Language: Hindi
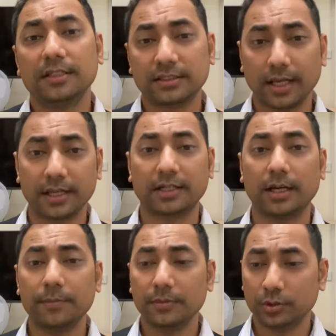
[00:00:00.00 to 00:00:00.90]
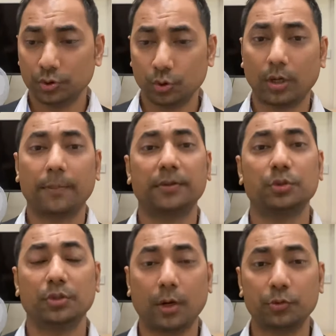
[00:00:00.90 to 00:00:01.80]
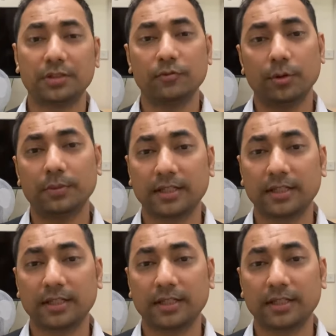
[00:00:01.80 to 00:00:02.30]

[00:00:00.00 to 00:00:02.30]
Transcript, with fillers: सारे काम जो आपके जो डाउट्स हैं वो हम